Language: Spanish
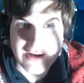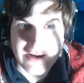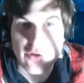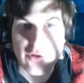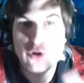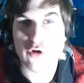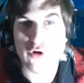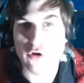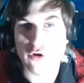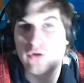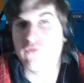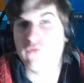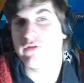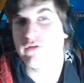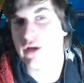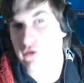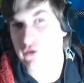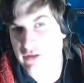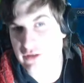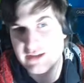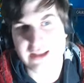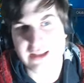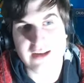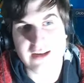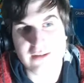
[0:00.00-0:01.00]
Ojo, una
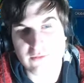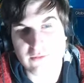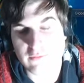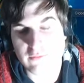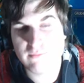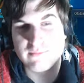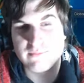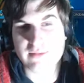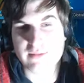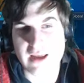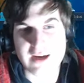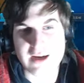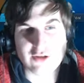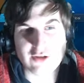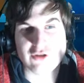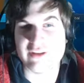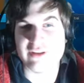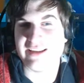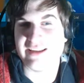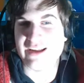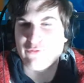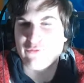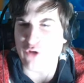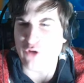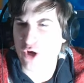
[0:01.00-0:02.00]
cosa te dan un teaje, yo
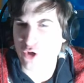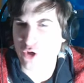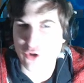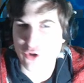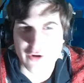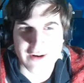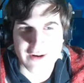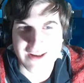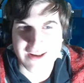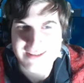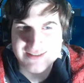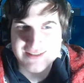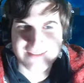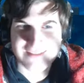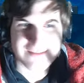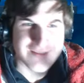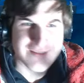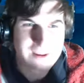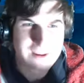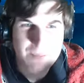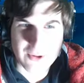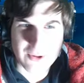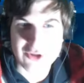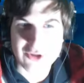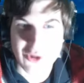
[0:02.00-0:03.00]
tenía uno de Snorlax,
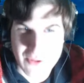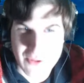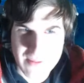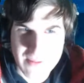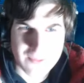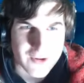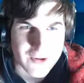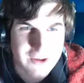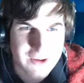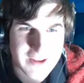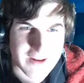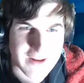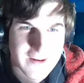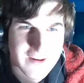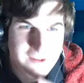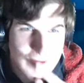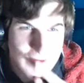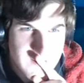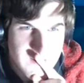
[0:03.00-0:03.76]
después se lo voy a mostrar.